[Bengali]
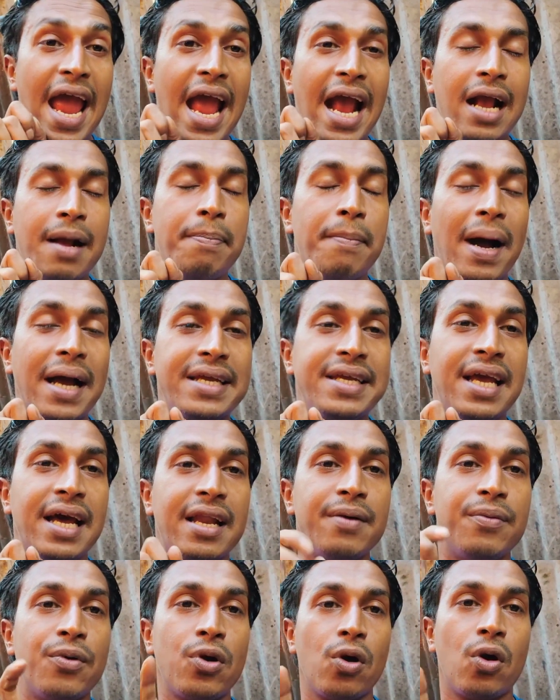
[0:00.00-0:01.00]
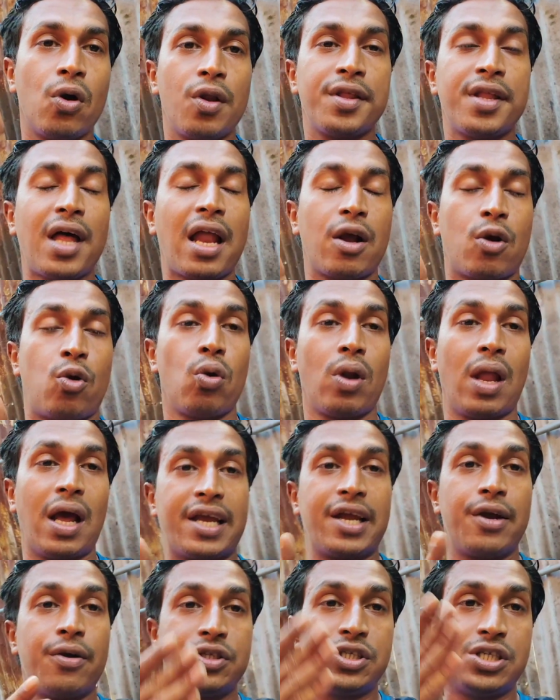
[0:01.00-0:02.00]
এক মাইয়ারে মনে করে আর খোলা
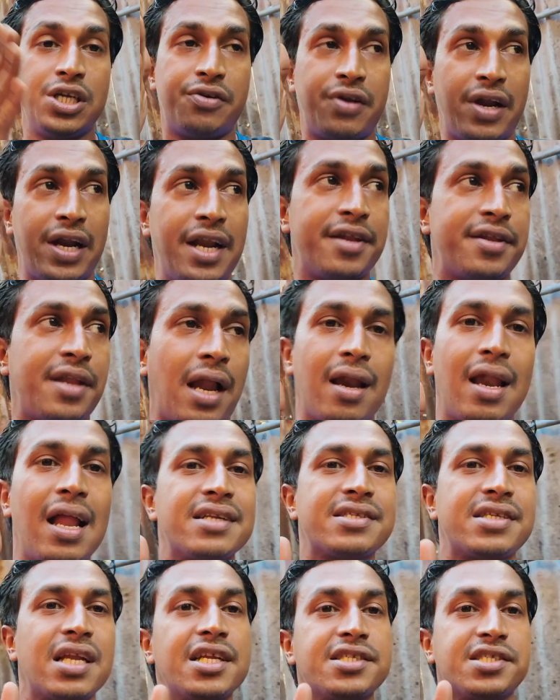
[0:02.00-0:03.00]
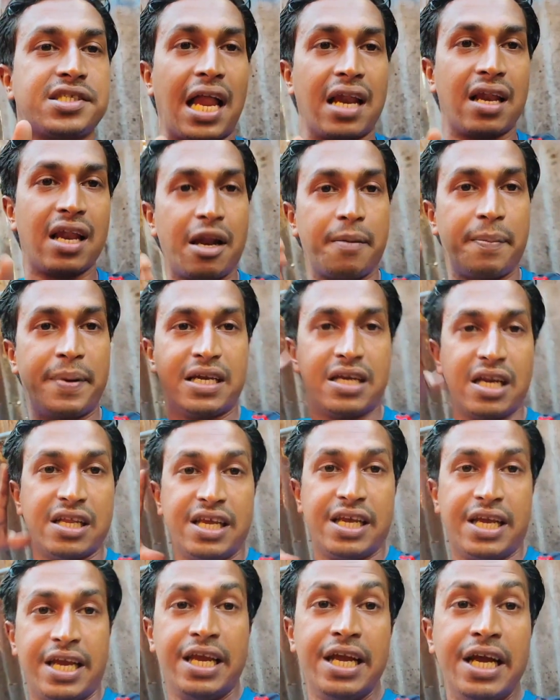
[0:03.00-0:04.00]
কি করছে ট্রেনে জানলা আছে না জানলার ভিত্তি
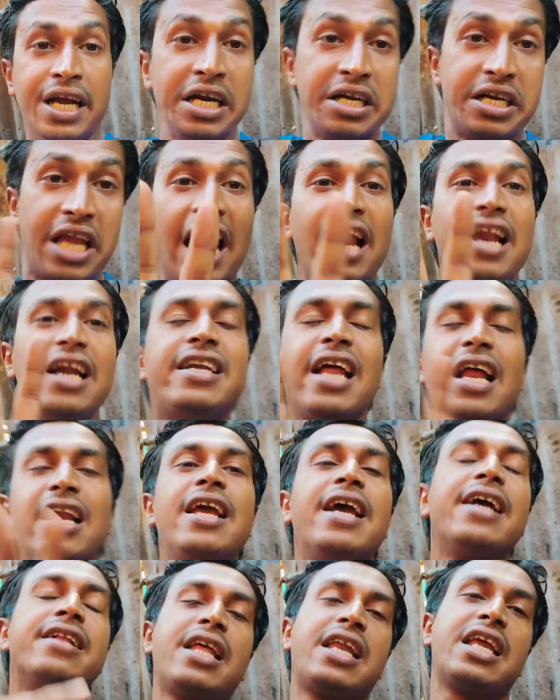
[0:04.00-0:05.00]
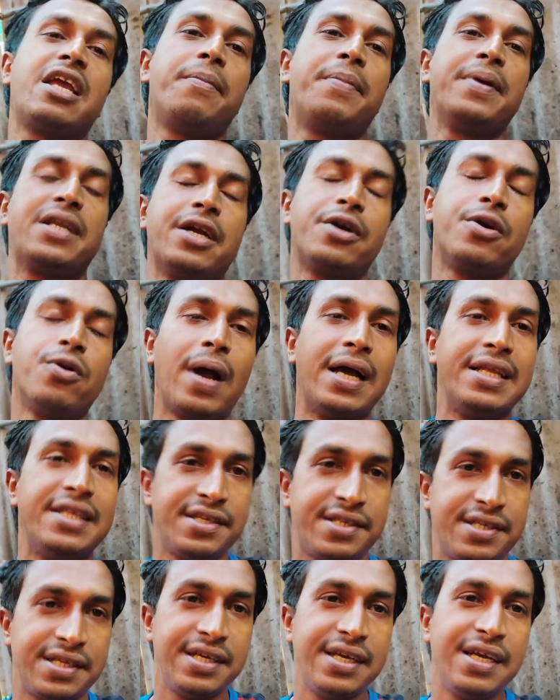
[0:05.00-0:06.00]
দেখি ঠেলি ঠেলি হেঁটে রেখে ভিতরে ঢুকাই
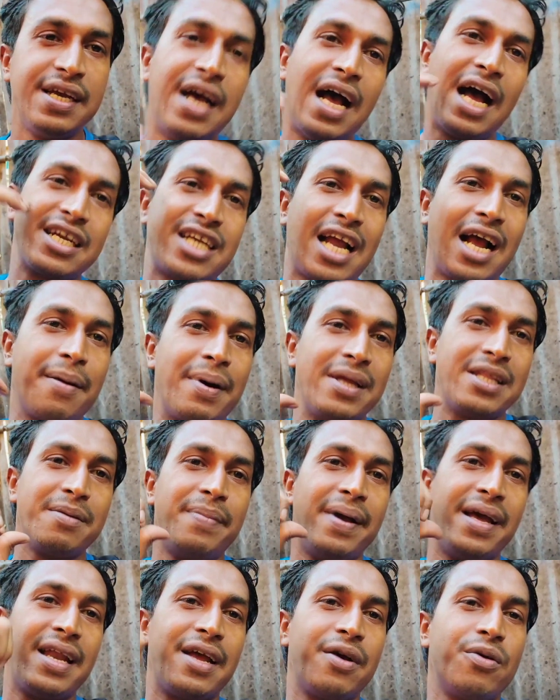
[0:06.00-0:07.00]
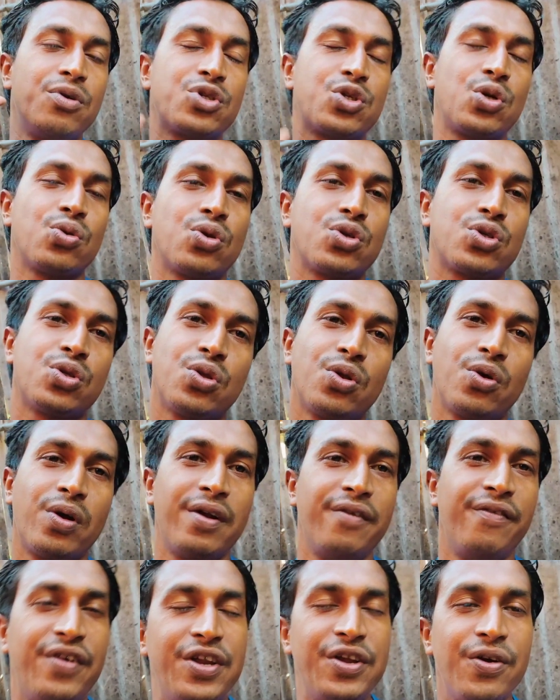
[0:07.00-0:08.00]
দিচ্ছে আর সাংবাদিক ভাইয়েরা এগুলো সুন্দর সুন্দর
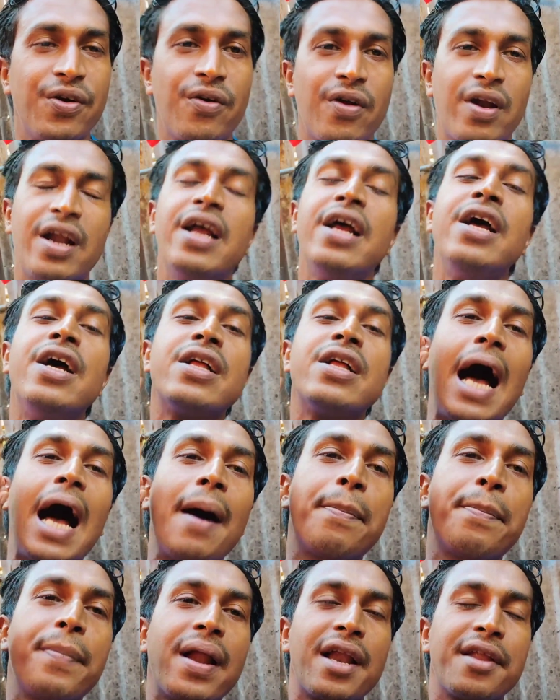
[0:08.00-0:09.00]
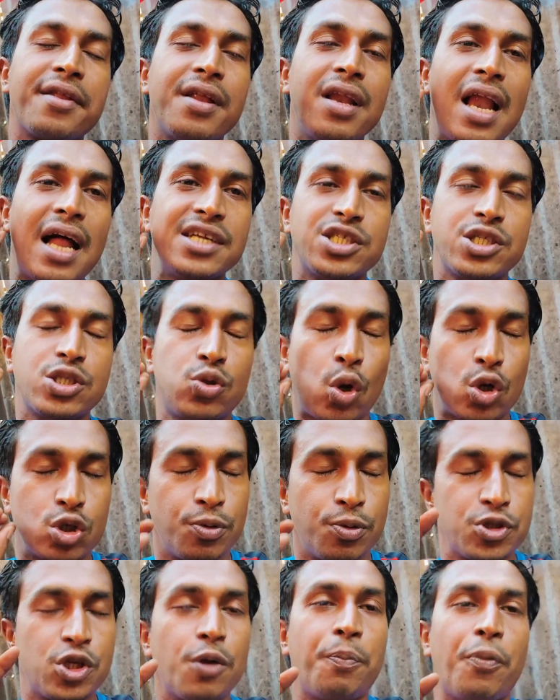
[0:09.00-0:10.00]
করে ভিডিও করে আপনারা যে লাস্ট দশ
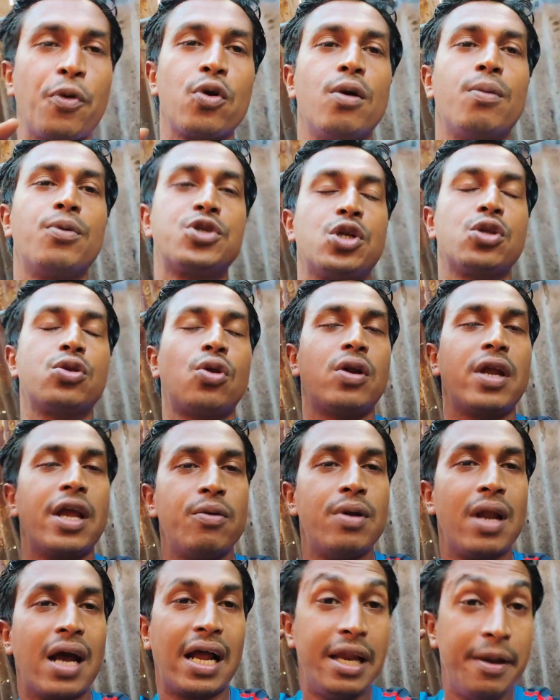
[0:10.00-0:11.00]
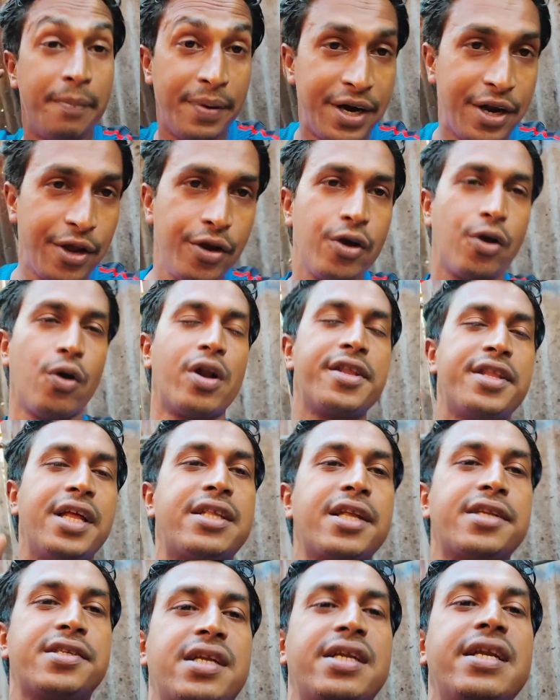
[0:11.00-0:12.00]
বছর পনেরো বছর ধরে এগুলো খালি ভিডিও করে
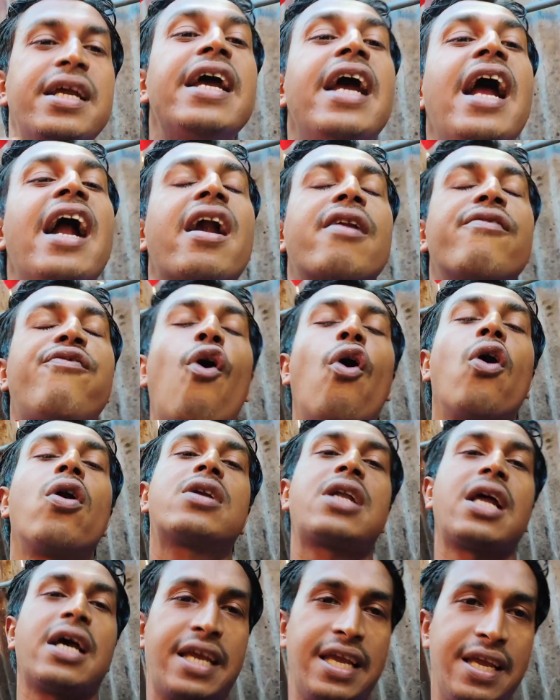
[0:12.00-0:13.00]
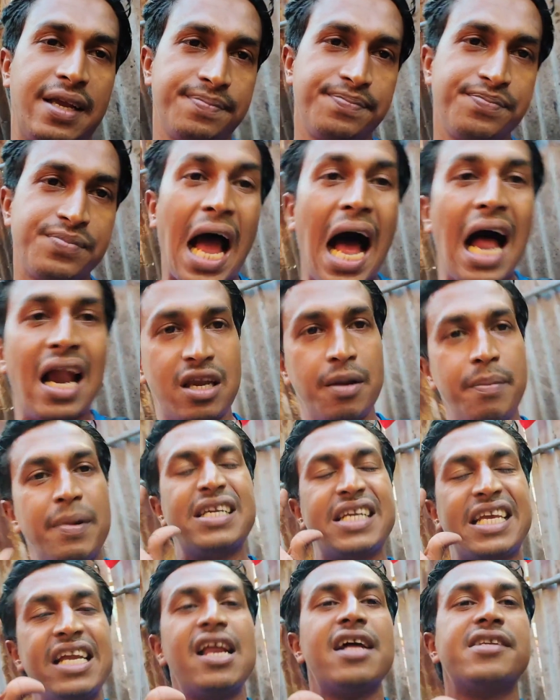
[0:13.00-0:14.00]
দিতেছেন এটার ফলটা কি
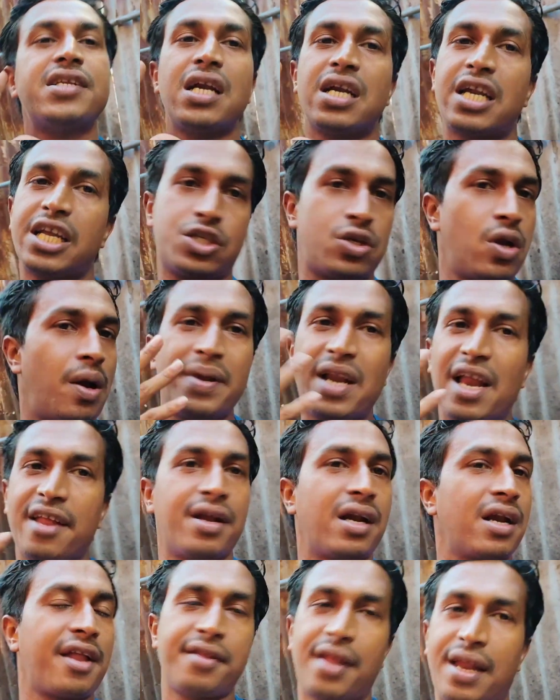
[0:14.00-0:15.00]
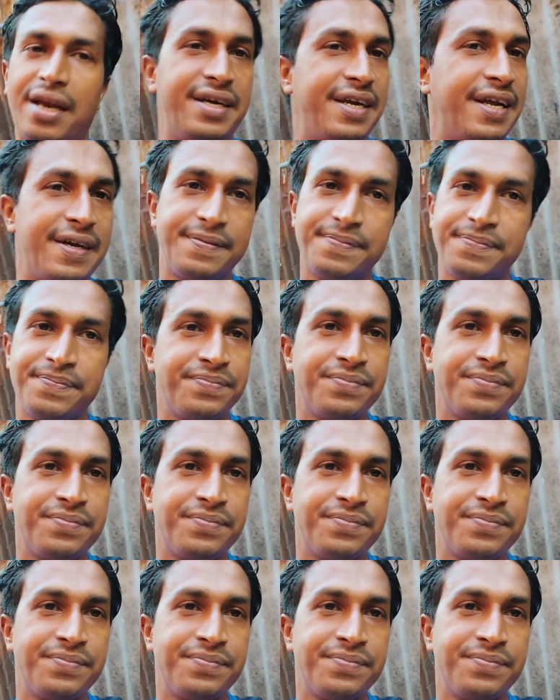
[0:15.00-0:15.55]
আলটিমেট কি রেজাল্ট আসলো আমি রেজাল্টটা জানি না